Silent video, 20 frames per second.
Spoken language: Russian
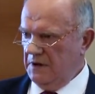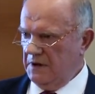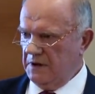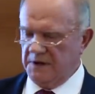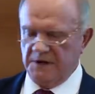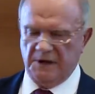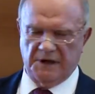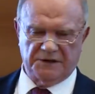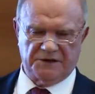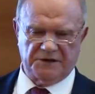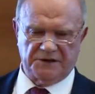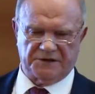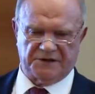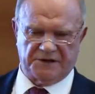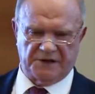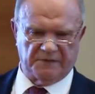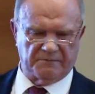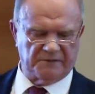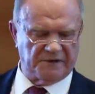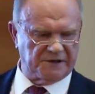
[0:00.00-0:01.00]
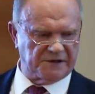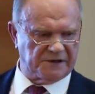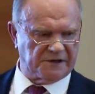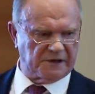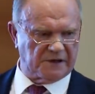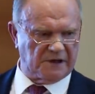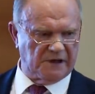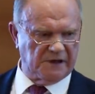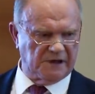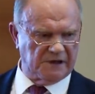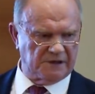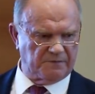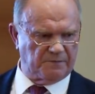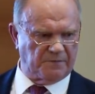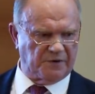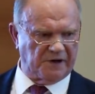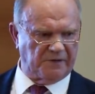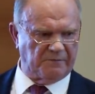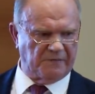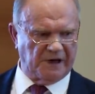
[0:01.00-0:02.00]
И эти 70 лет
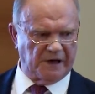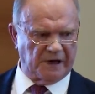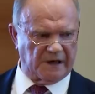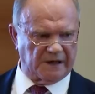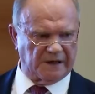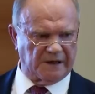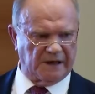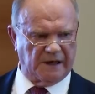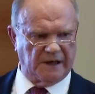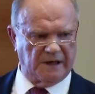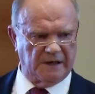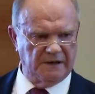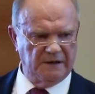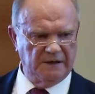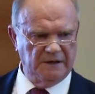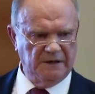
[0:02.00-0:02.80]
примерно